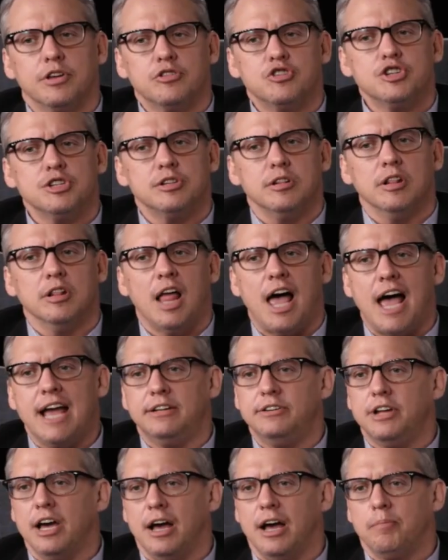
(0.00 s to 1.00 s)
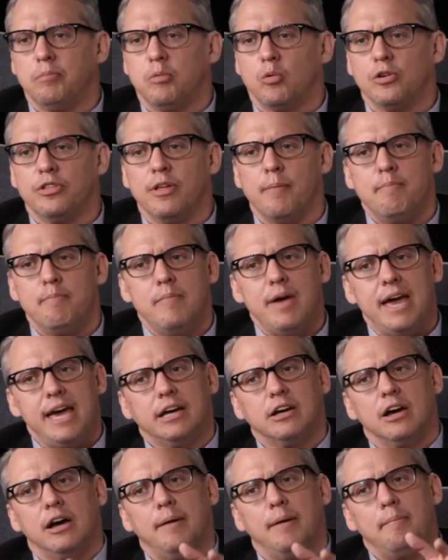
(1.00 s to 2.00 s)
Adam McKay, director, productor,
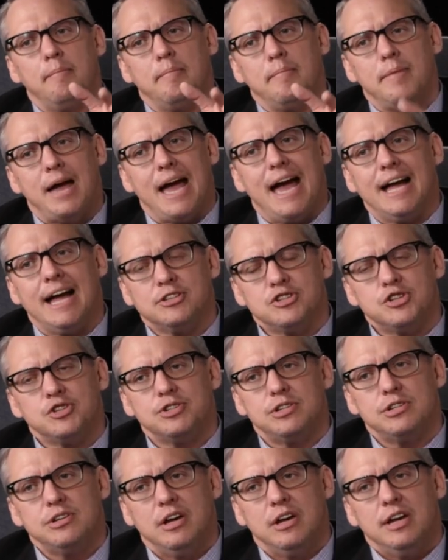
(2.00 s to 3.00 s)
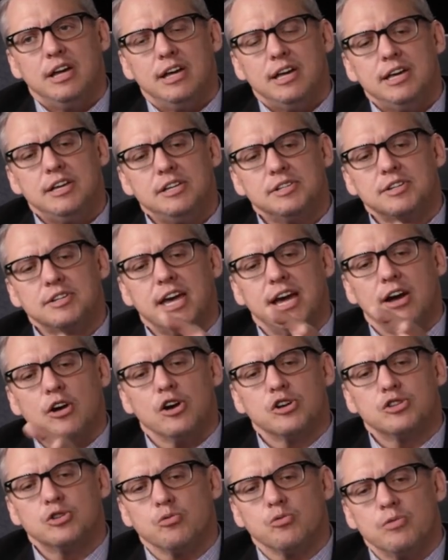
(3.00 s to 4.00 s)
guionista, comediante y actor
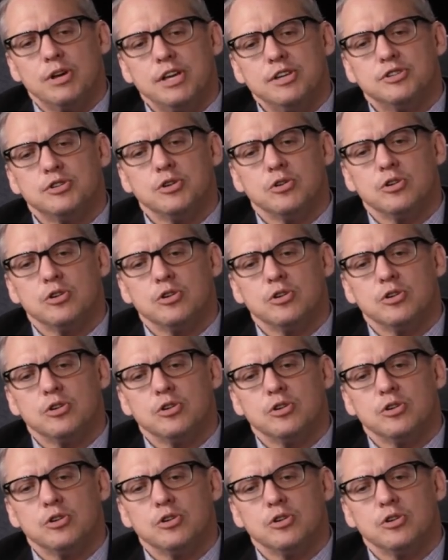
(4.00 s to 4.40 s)
estadounidense, quien